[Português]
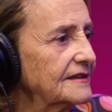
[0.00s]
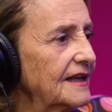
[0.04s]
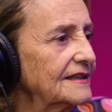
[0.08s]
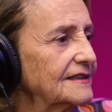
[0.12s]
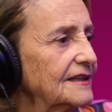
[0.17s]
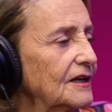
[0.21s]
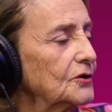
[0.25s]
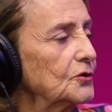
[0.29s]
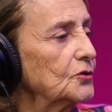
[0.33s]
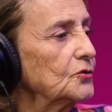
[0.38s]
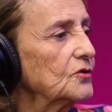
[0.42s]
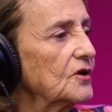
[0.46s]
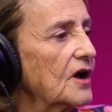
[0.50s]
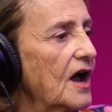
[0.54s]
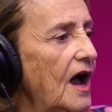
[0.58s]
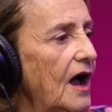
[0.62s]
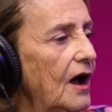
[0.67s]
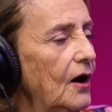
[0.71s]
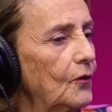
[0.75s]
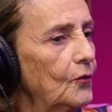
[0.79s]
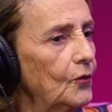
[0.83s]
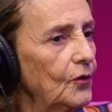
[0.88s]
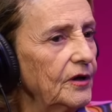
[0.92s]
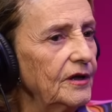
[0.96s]
sentada num
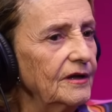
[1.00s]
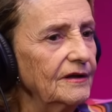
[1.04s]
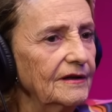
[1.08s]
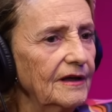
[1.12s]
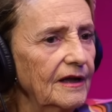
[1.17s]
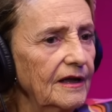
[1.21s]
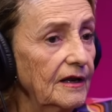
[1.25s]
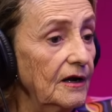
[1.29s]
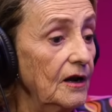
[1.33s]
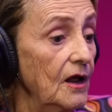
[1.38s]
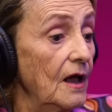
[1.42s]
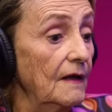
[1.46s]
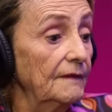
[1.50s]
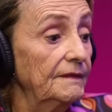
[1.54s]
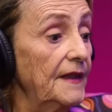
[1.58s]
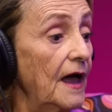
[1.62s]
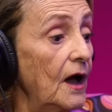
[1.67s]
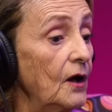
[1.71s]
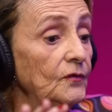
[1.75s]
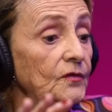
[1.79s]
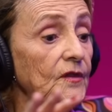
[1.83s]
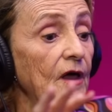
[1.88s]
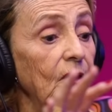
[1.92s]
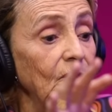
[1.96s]
lugar ruim. Eu,
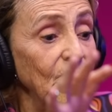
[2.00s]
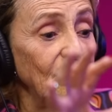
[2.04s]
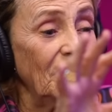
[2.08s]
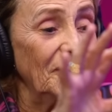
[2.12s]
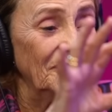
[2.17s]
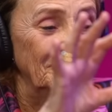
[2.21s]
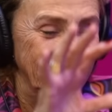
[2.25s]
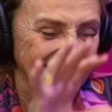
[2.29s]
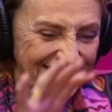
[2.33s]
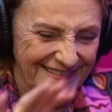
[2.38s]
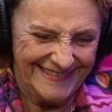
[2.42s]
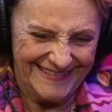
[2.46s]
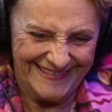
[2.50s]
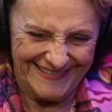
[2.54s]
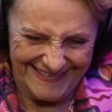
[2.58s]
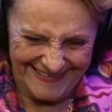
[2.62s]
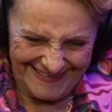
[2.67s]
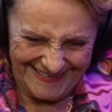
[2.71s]
não, não, não.